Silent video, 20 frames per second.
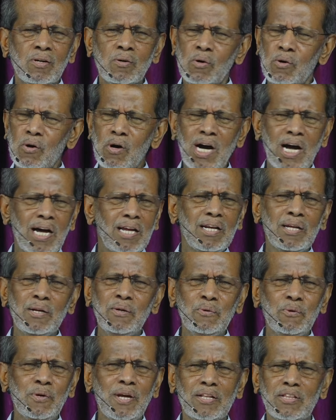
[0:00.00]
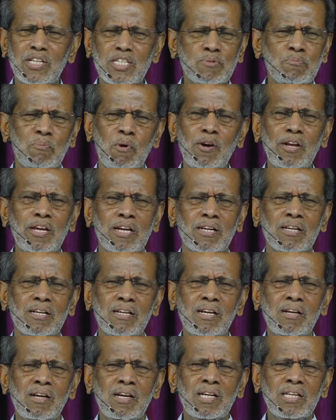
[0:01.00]
ஓ ஹல் லூயா திஸ் மார்னிங்
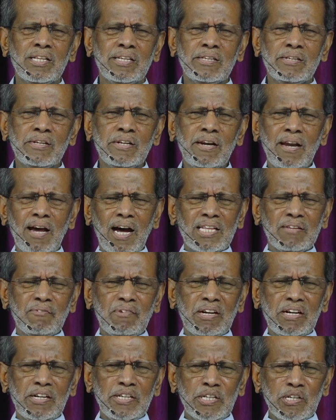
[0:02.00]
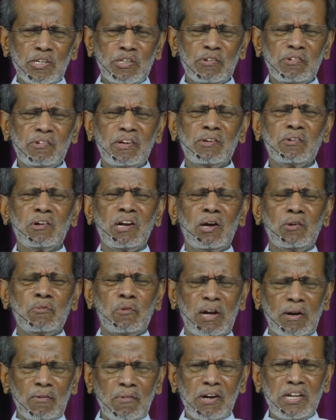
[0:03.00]
இல்லாதவைகள் இருக்கிறவைகளாய்
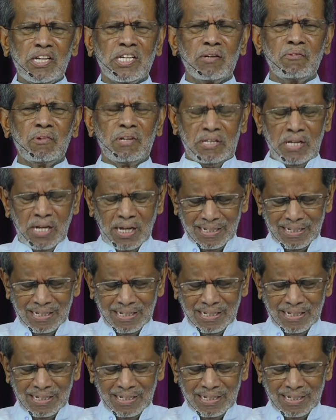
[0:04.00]
வரவழைக்கிறவர்